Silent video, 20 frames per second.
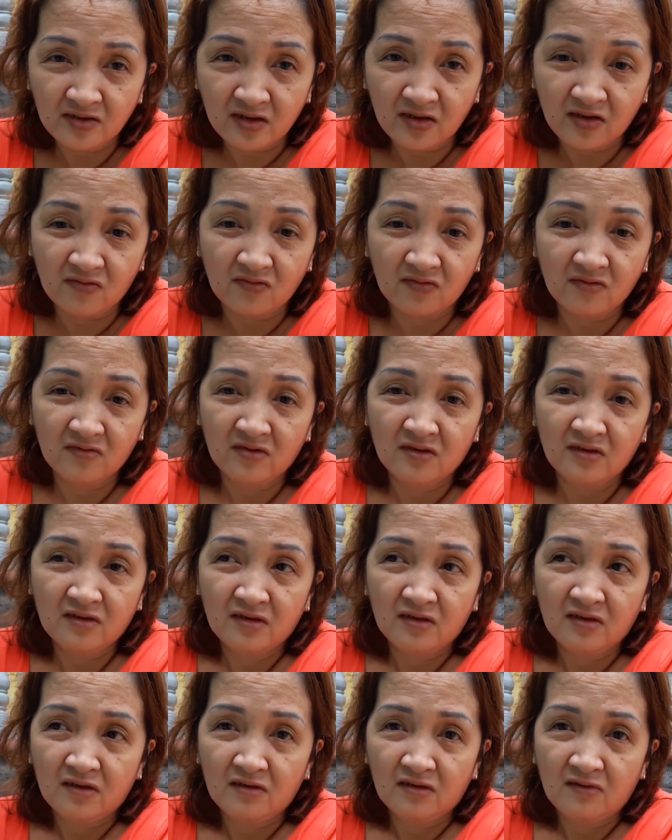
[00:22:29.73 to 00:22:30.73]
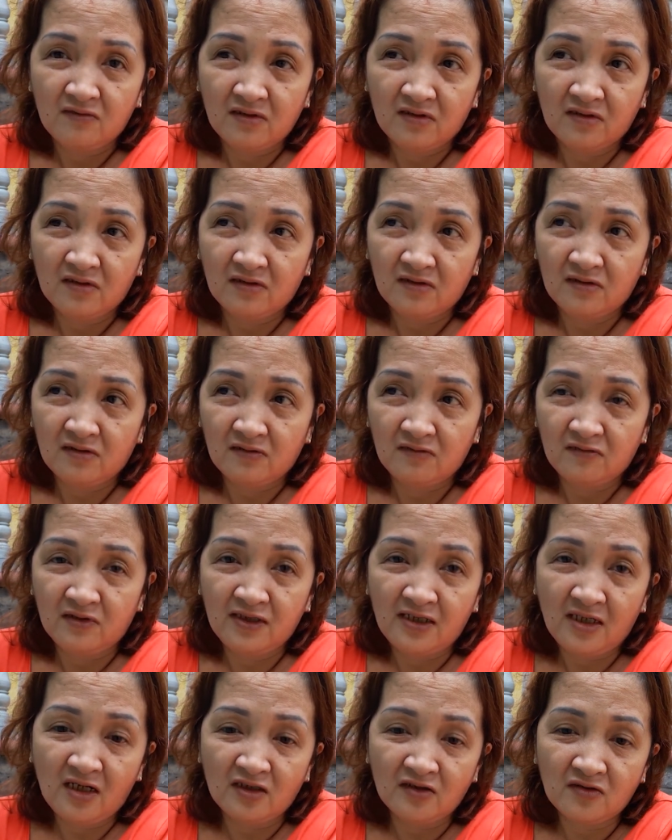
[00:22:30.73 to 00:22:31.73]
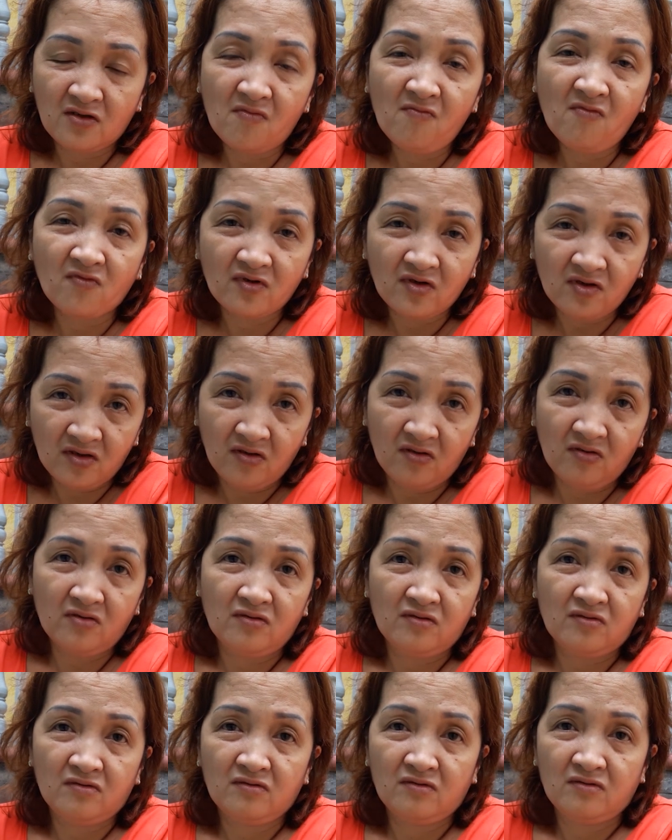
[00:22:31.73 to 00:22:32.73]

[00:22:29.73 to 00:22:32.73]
nhiều. Vì gia đình tôi có một đứa thôi.